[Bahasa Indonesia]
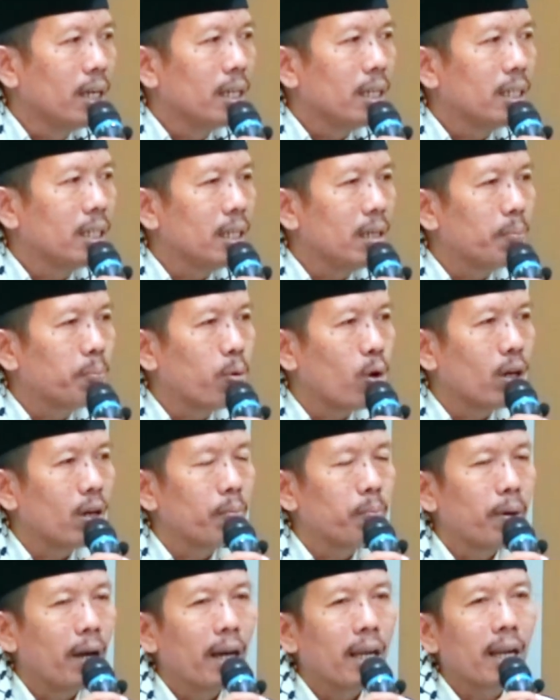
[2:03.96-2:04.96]
dipun
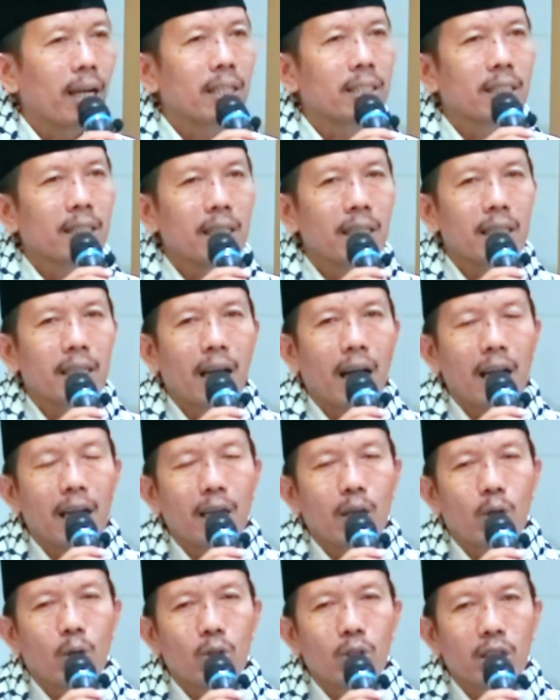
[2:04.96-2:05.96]
beresi
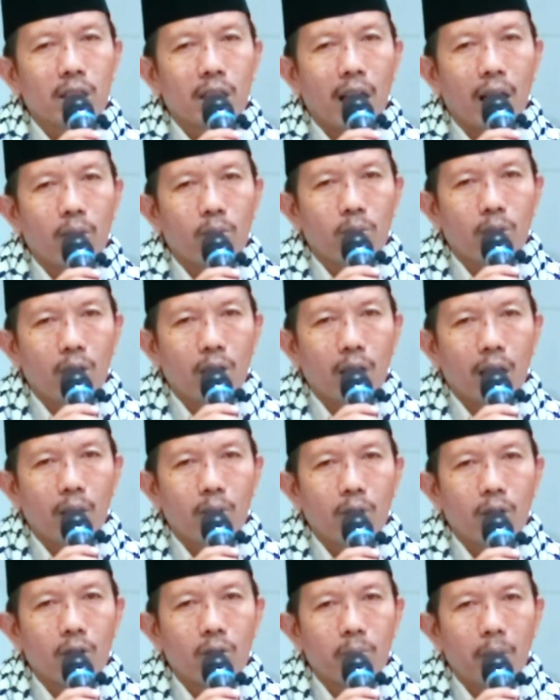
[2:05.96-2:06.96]
kalih Gusti Allah
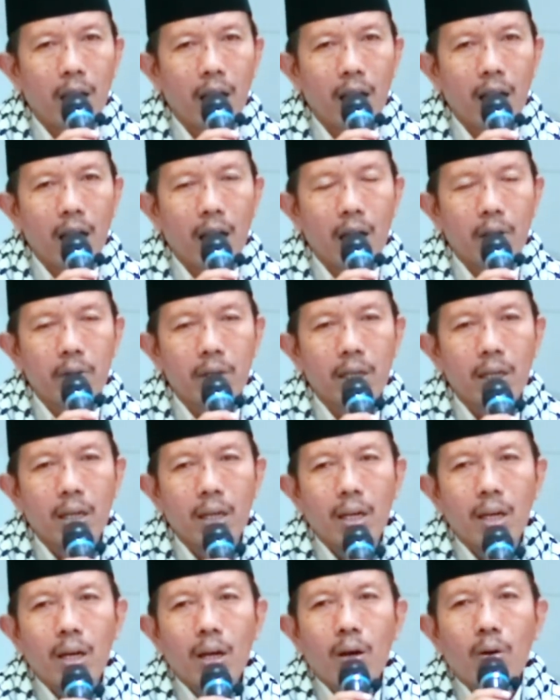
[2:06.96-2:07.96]
Allahumma
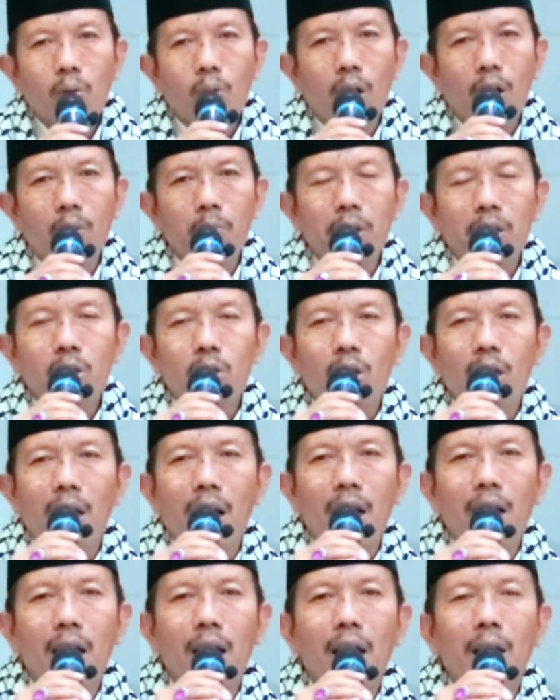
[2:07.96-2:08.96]
wa sholli
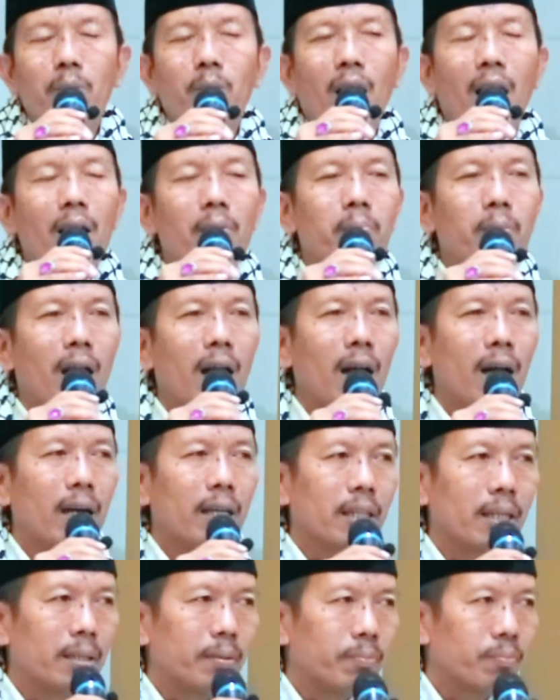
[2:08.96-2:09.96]
ala
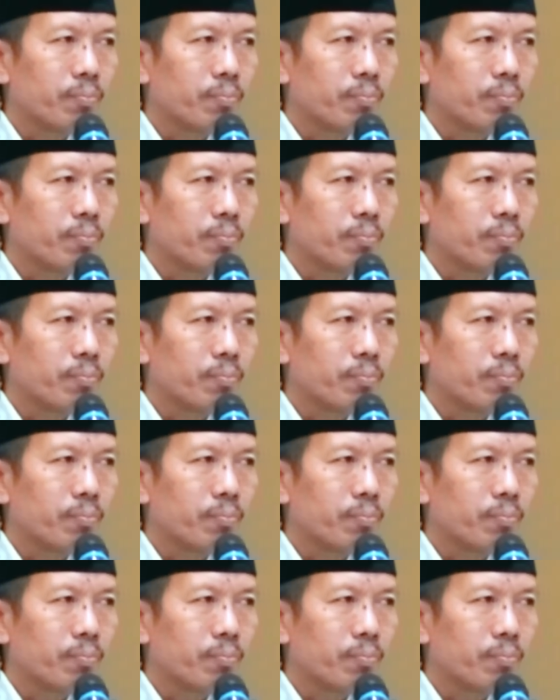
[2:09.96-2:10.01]
Muhammad